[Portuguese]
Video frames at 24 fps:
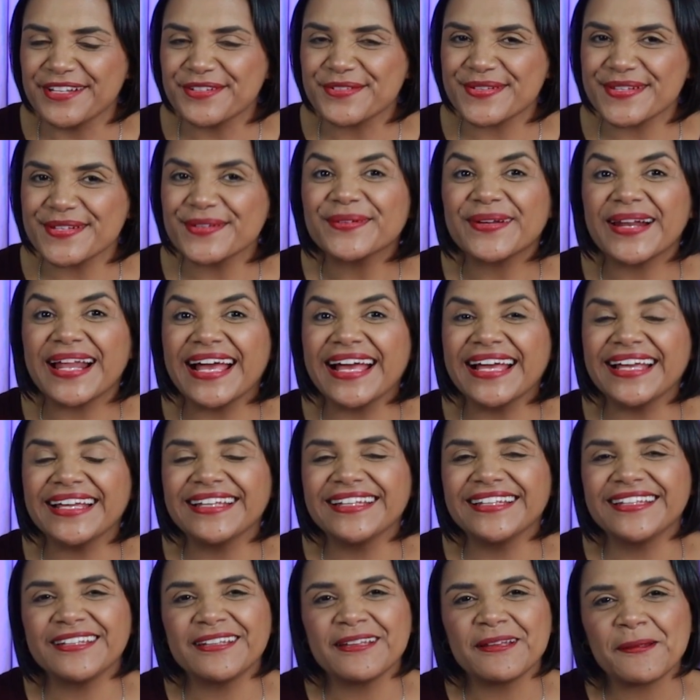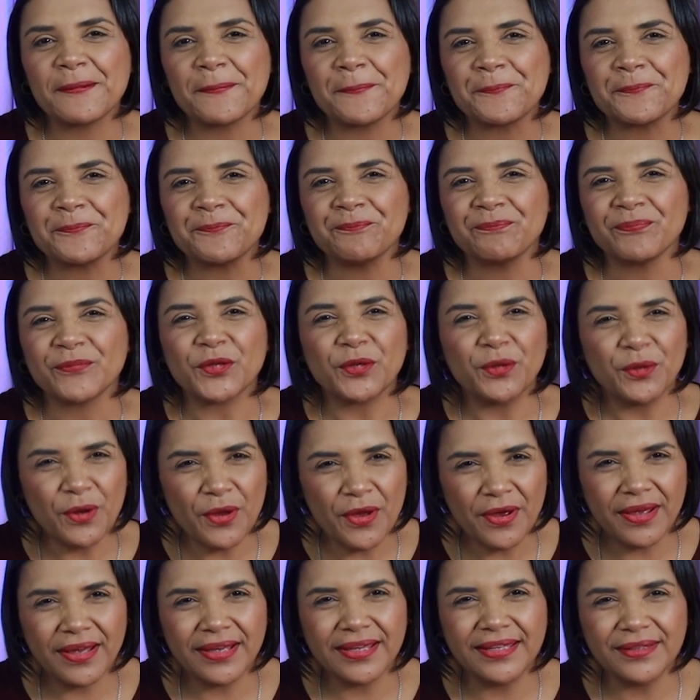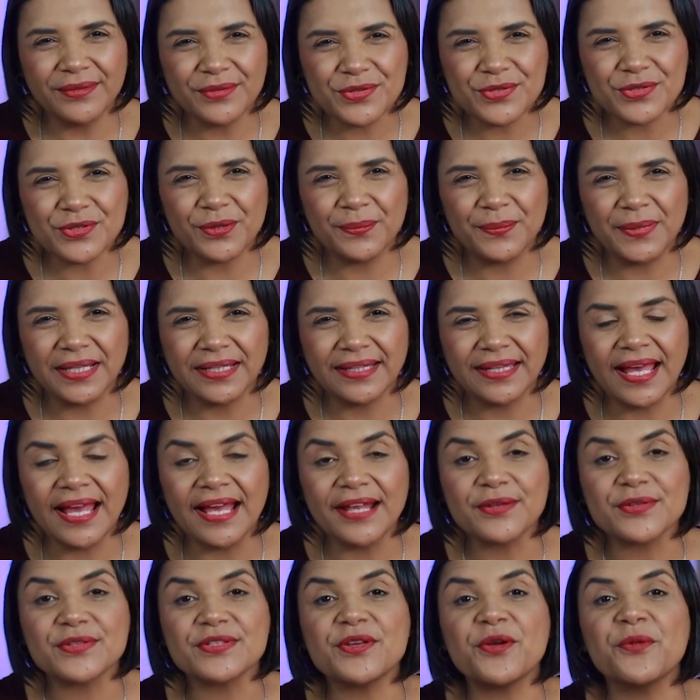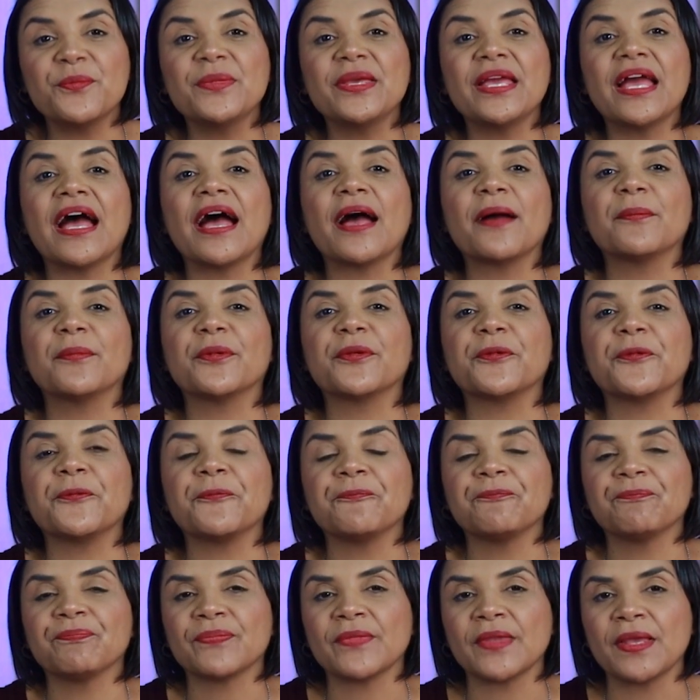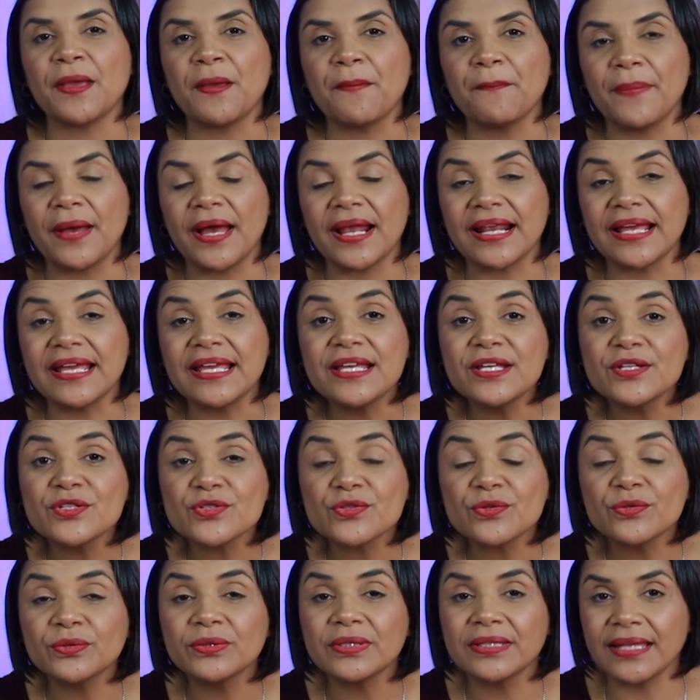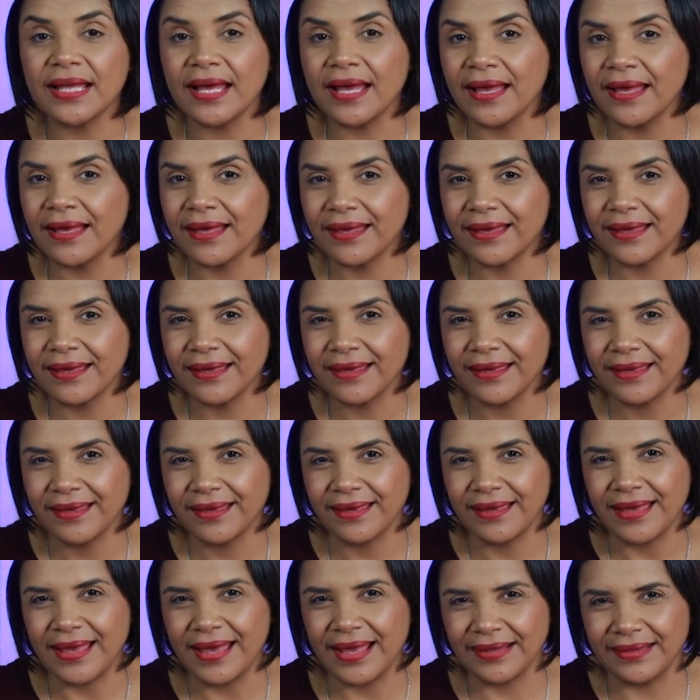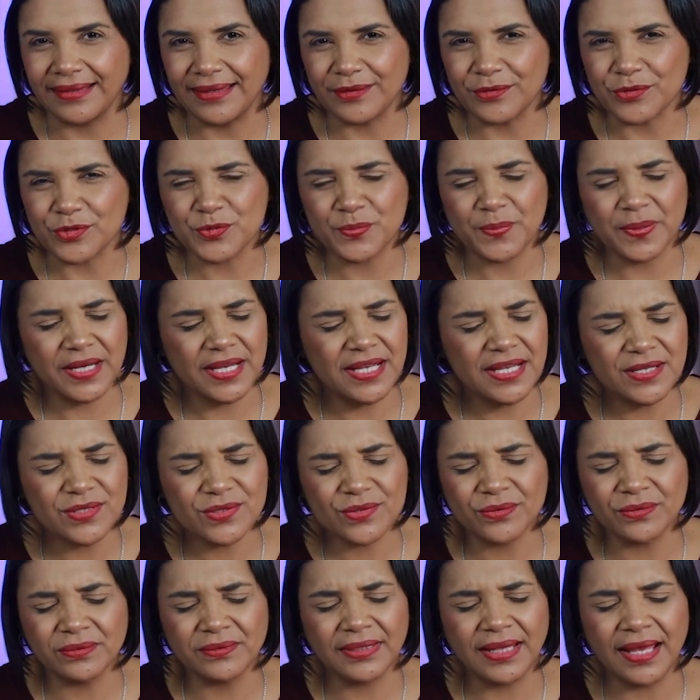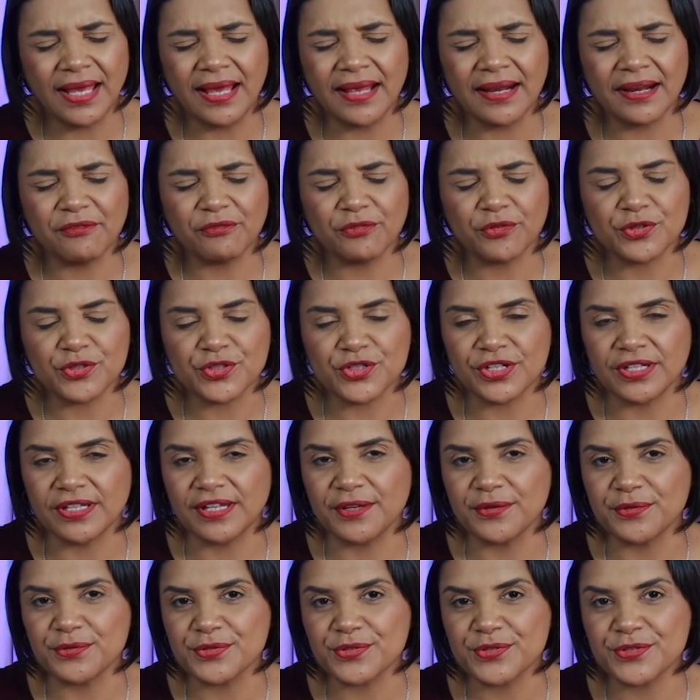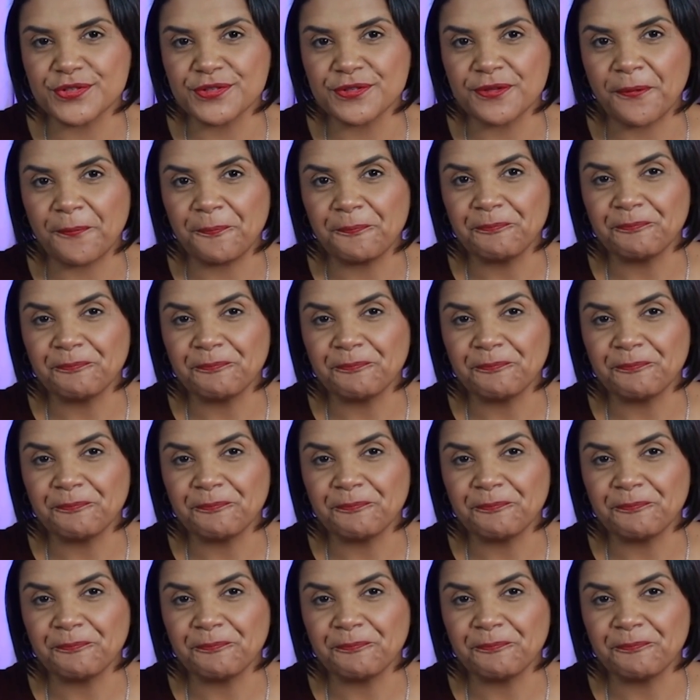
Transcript: Deixe o seu like, coloca aqui nos comentários, eu me abro para escutar a Deus, para escutar a voz de Deus.